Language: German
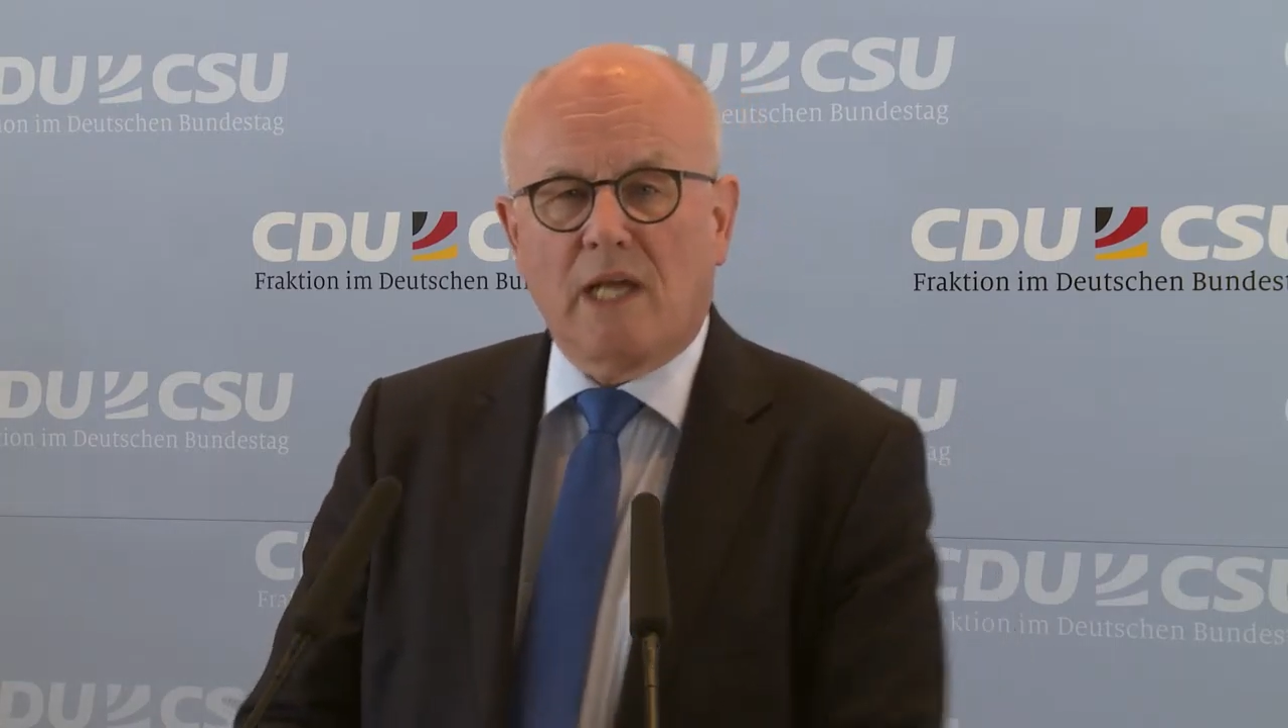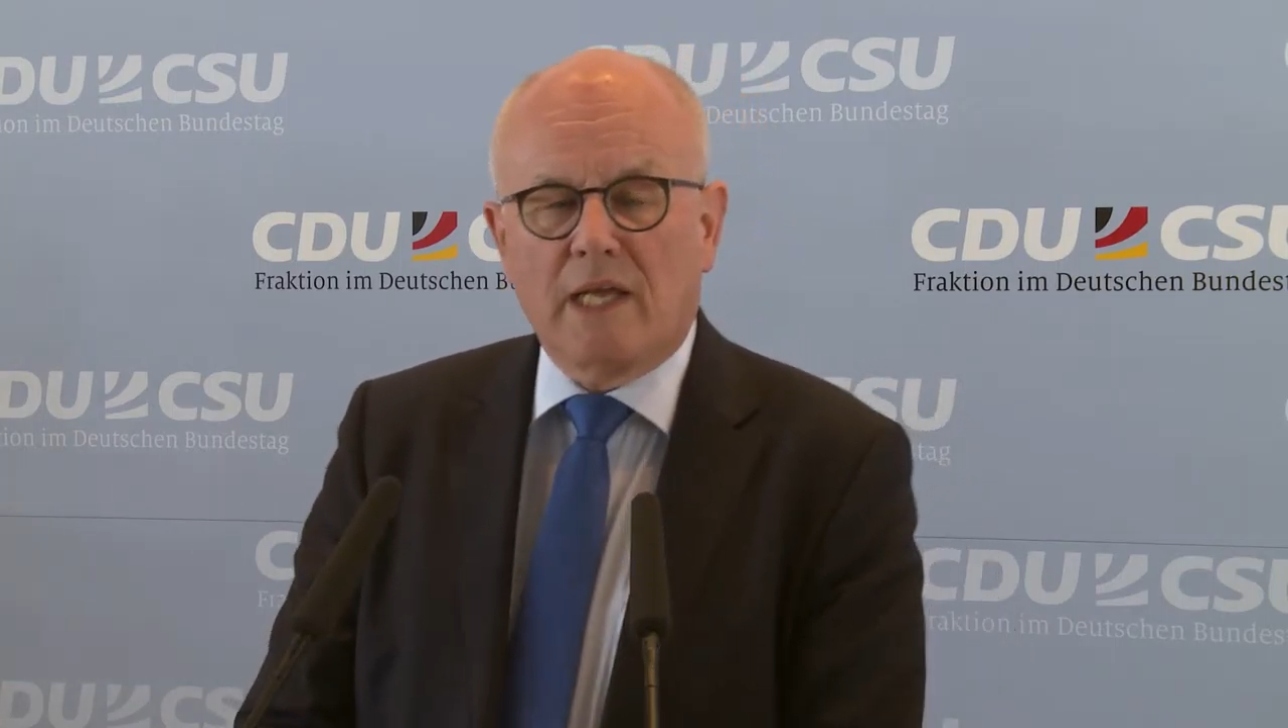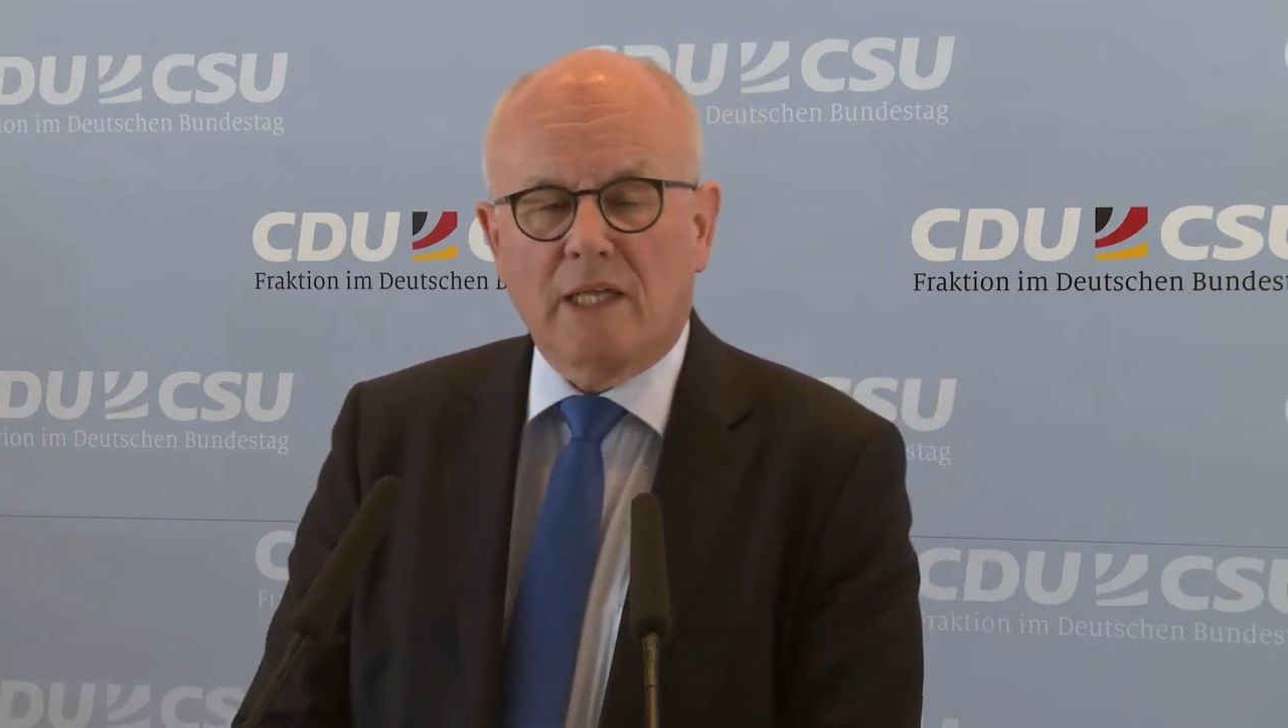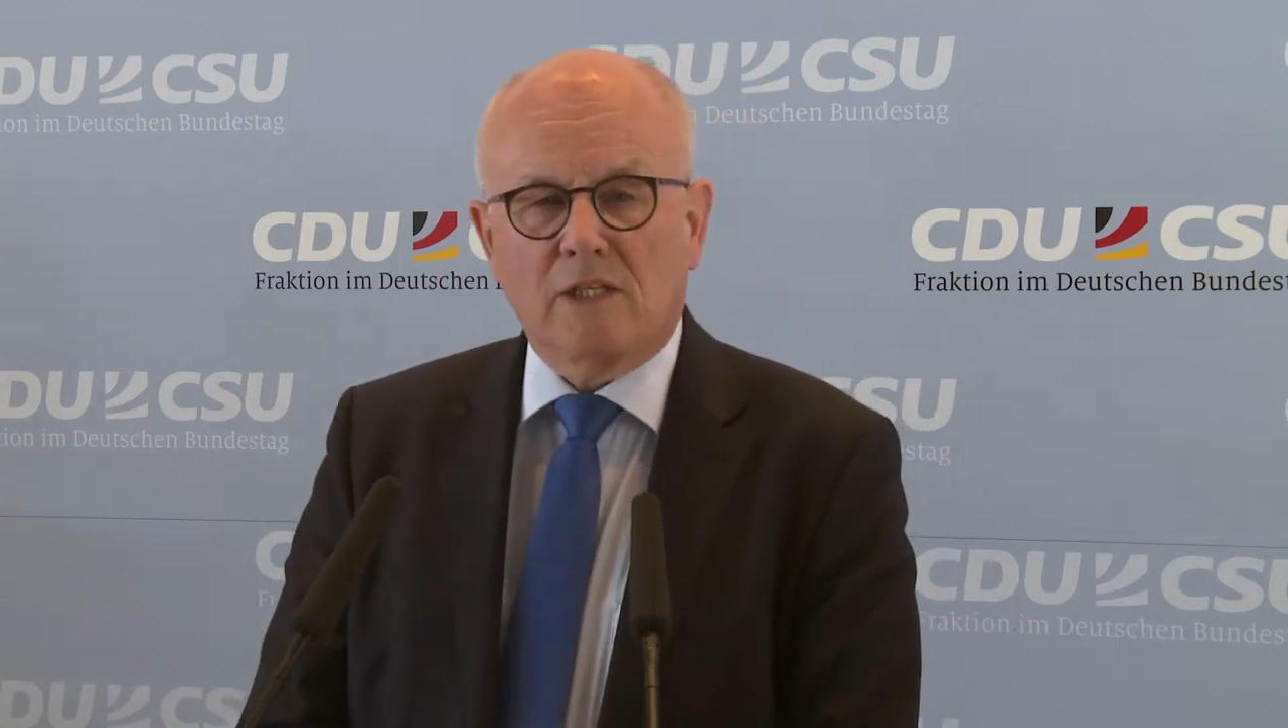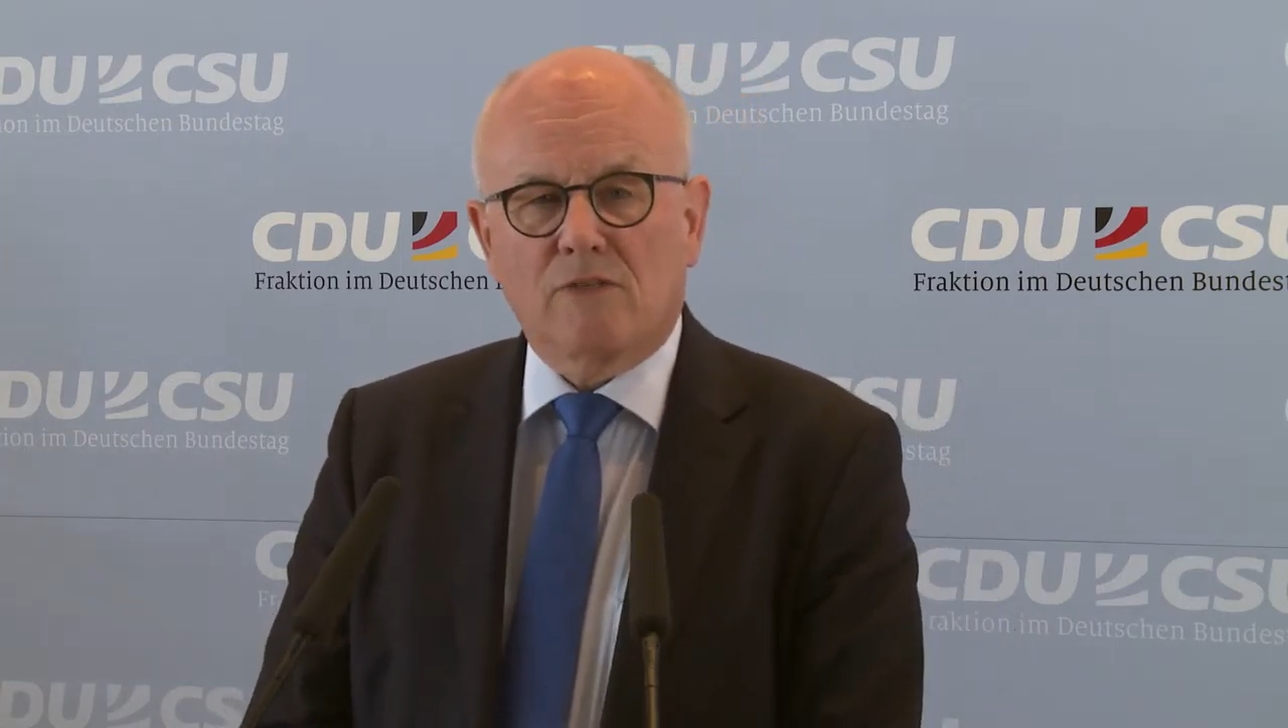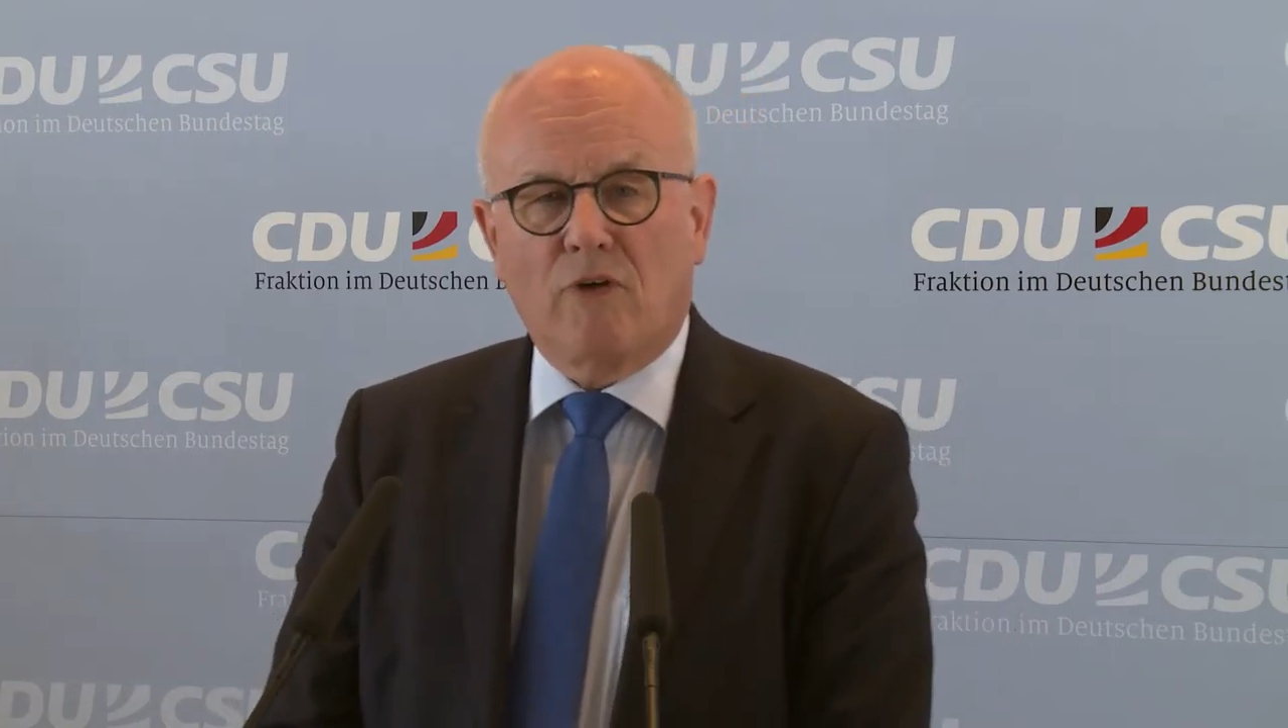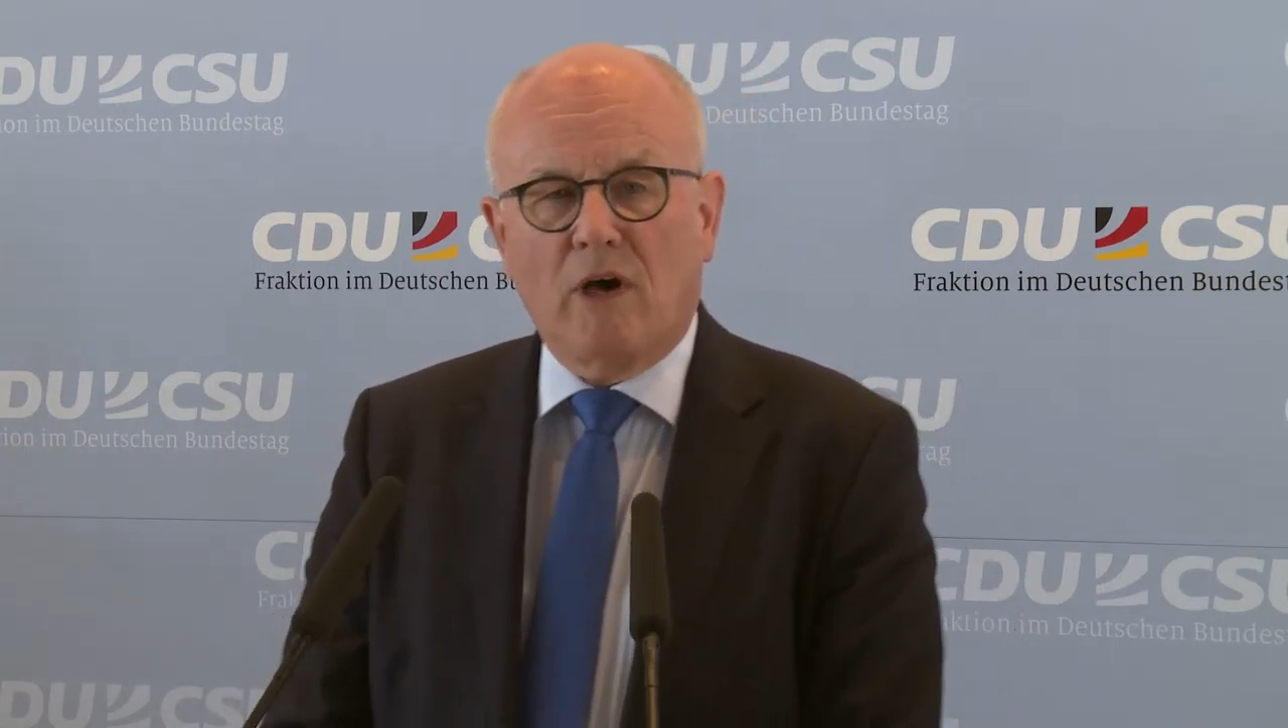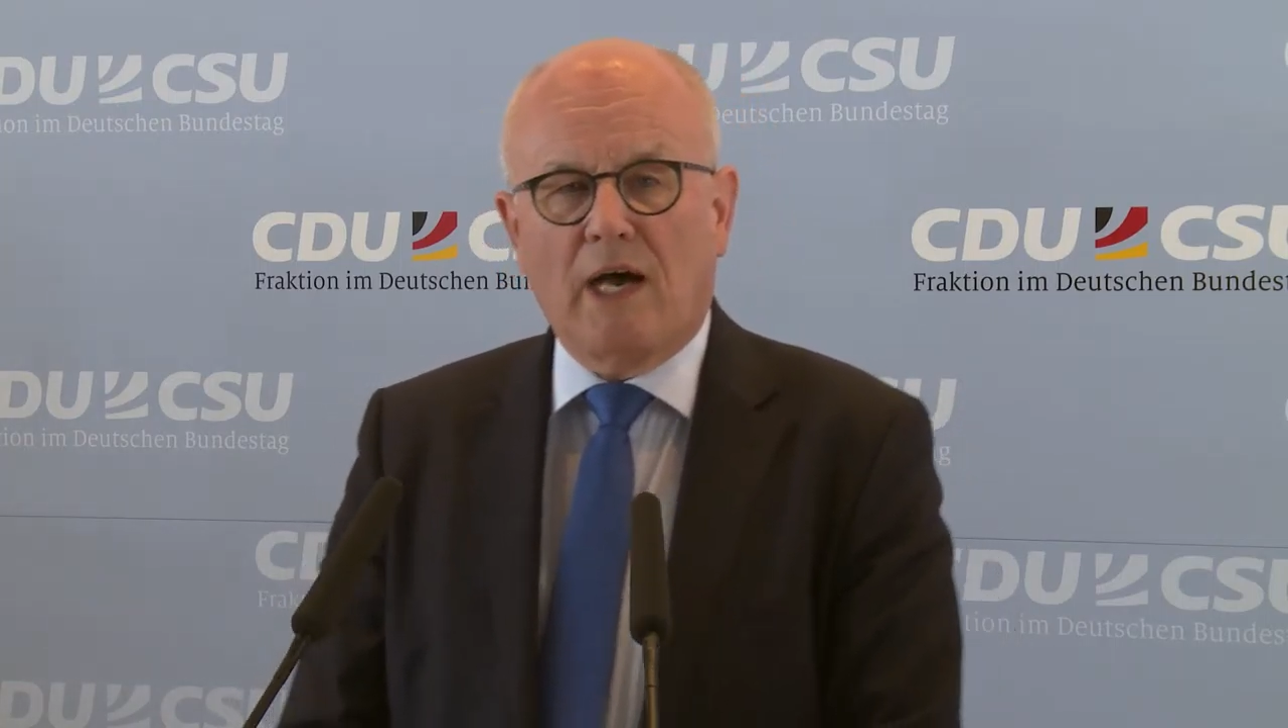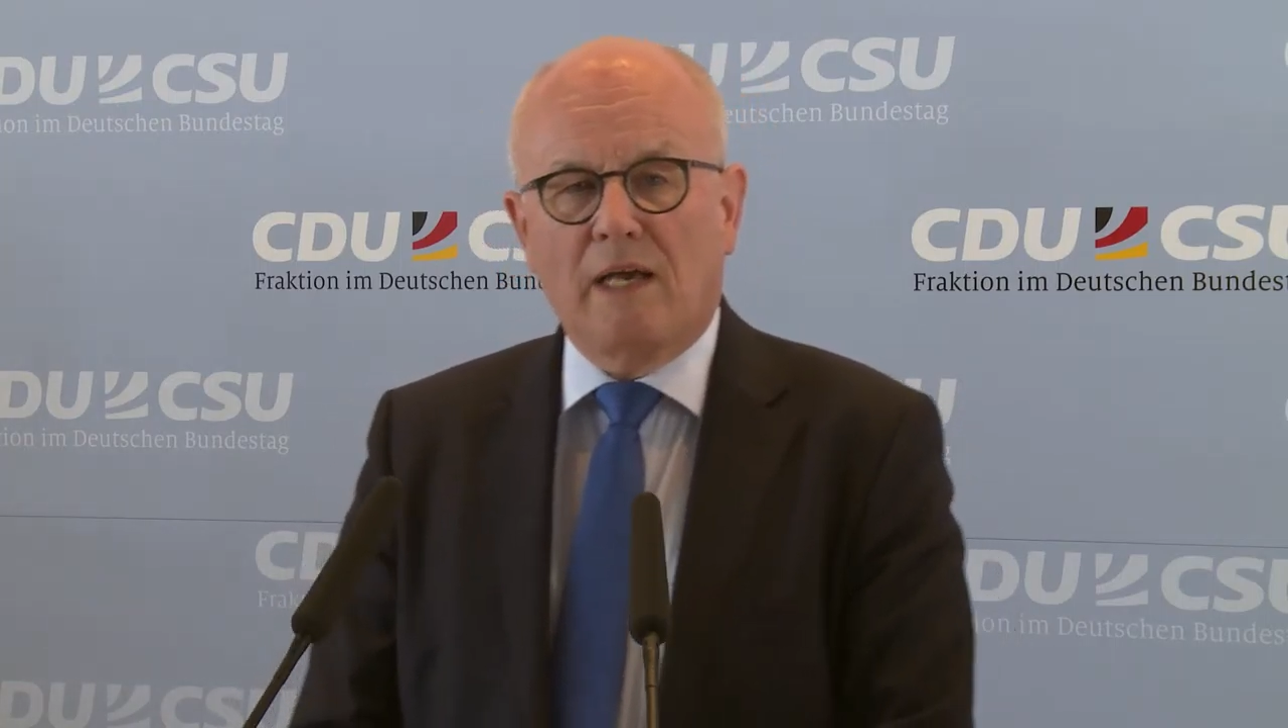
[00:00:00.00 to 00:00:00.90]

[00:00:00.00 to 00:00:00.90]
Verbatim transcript: Da geht es vor